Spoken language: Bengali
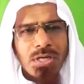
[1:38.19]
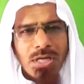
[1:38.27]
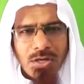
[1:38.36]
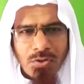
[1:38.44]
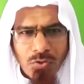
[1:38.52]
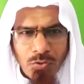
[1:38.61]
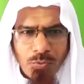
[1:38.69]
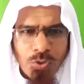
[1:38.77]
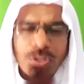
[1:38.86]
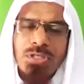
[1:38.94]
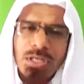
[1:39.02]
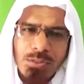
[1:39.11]
কারণ
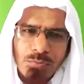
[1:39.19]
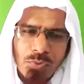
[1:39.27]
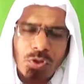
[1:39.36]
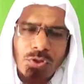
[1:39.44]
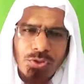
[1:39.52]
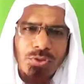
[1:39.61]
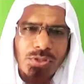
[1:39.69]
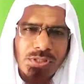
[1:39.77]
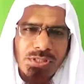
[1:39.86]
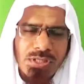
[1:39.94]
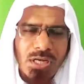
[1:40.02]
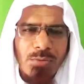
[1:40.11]
উভয়টাই মূলত
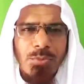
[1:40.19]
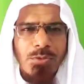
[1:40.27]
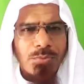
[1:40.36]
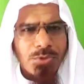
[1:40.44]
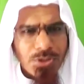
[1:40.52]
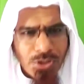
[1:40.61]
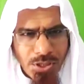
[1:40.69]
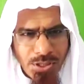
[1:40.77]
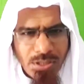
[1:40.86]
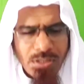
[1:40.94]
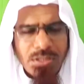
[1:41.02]
ইসলামের বিষয়